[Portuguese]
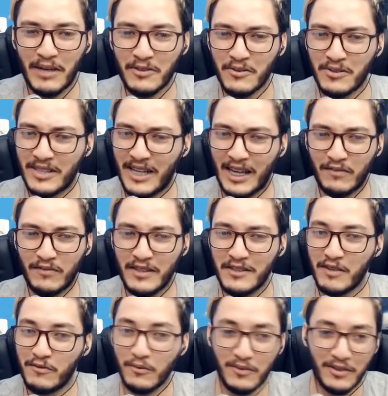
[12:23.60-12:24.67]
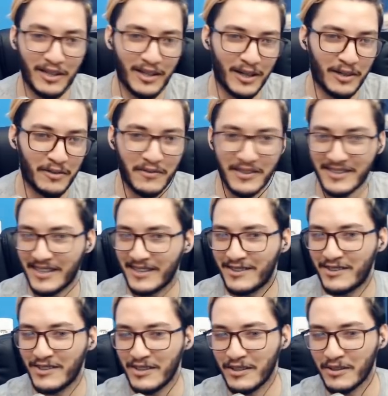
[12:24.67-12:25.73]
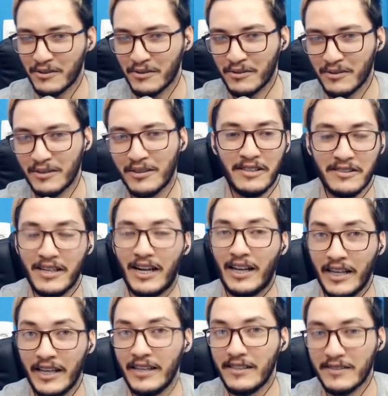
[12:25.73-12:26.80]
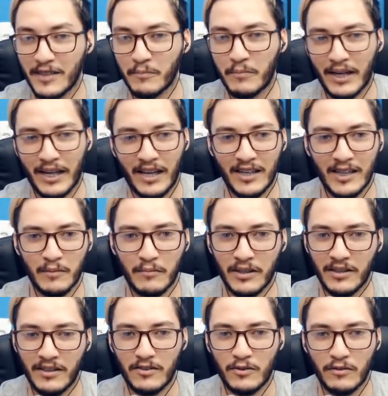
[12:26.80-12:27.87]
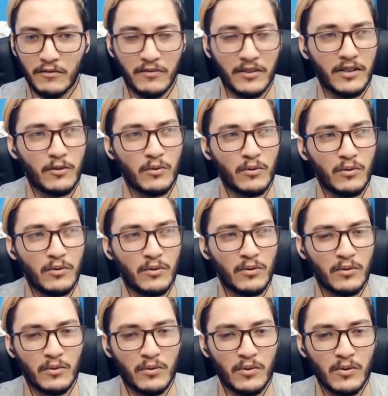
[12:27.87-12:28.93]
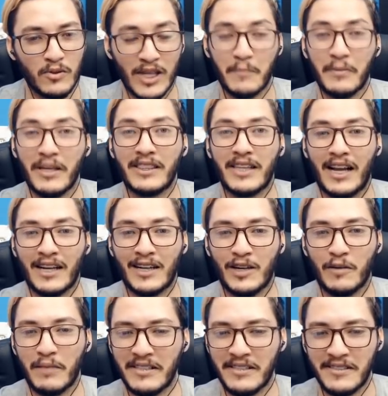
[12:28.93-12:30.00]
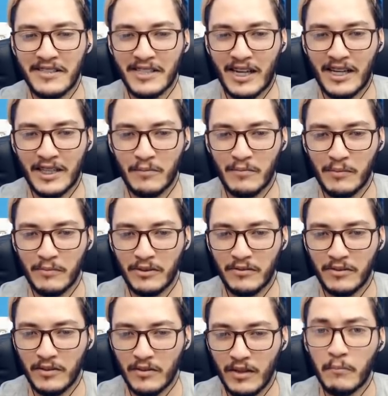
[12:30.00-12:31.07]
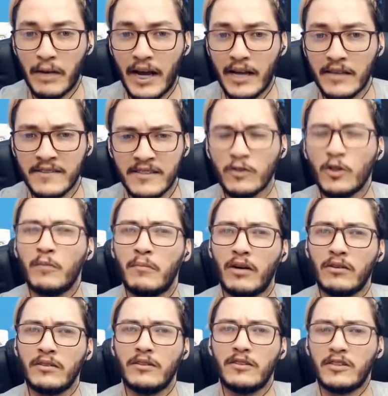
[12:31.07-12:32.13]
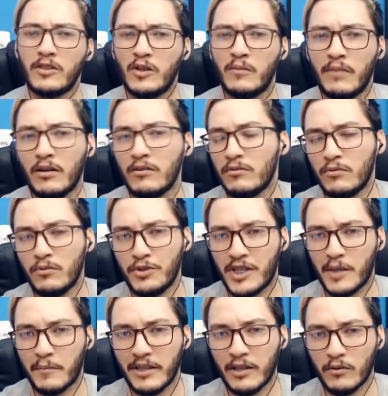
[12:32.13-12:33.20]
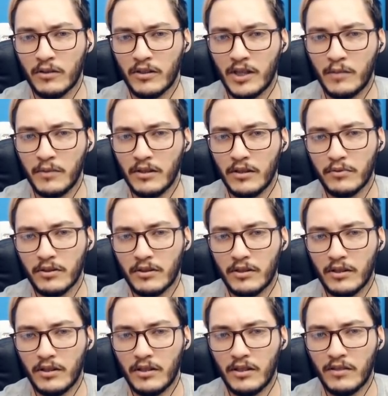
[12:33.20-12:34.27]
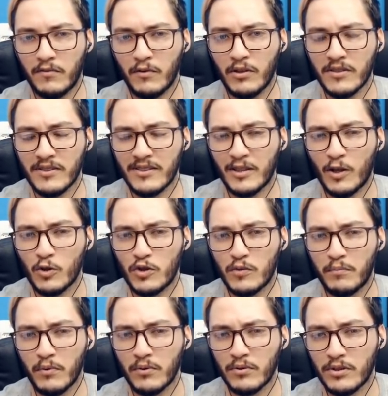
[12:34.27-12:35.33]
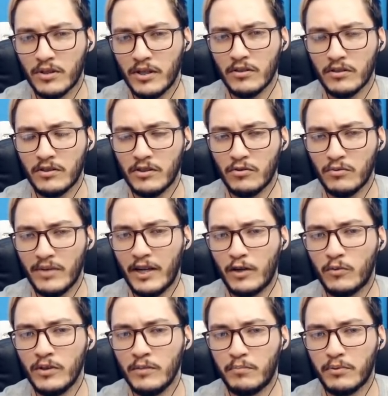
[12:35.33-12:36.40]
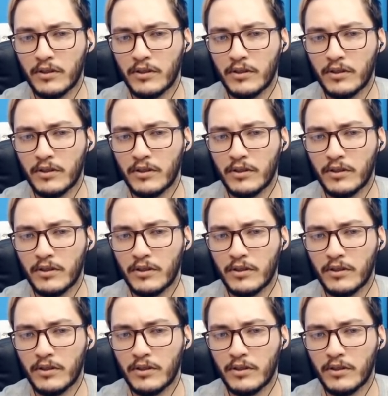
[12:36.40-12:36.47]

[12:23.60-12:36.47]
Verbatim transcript: Mas os caras faziam fusão, fazia sincro, fazia laser hipster pra caramba. Deixa eu ver, o, o Cyber Dragão, mas esses caras aqui mesmo não, né? Mas isso é normal, né? Isso é normal no, no, esquema da Konami, porque vão lançando aos poucos. Só que isso é ruim,